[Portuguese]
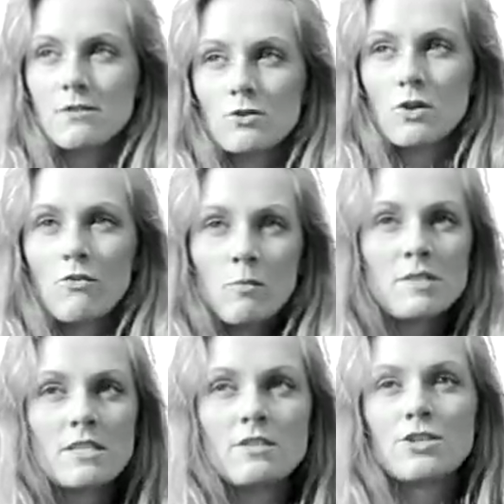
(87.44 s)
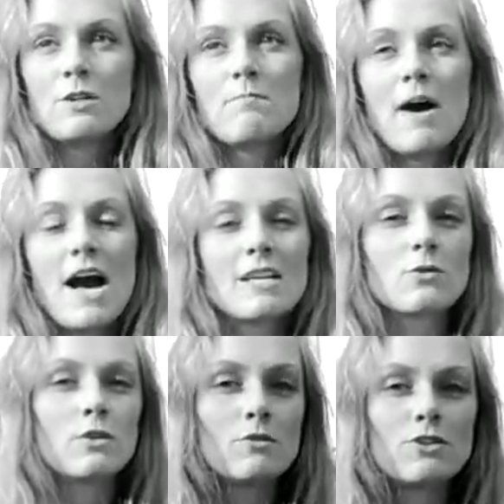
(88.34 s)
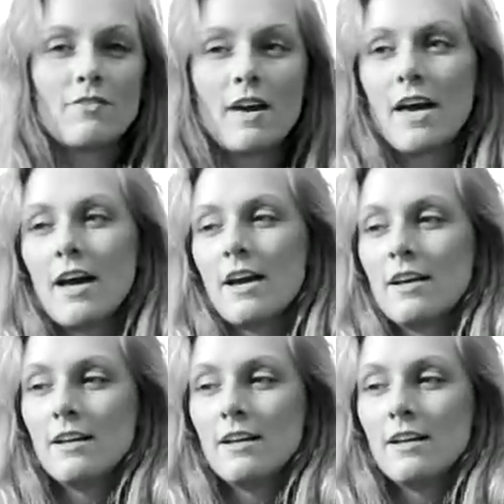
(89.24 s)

eu só vou me sentir em paz quando eu estiver